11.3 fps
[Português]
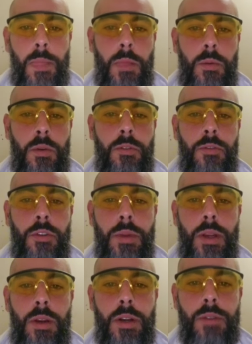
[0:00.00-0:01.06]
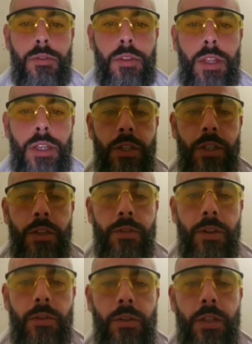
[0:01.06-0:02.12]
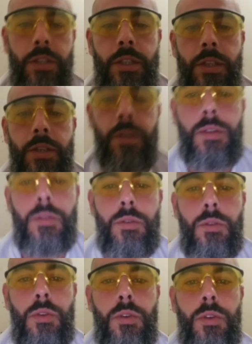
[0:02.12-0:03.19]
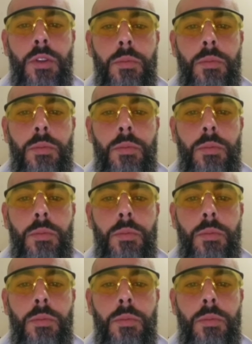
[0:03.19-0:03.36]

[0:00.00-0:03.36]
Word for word: o que for melhor na vontade de Deus vai acontecer. Ou de eu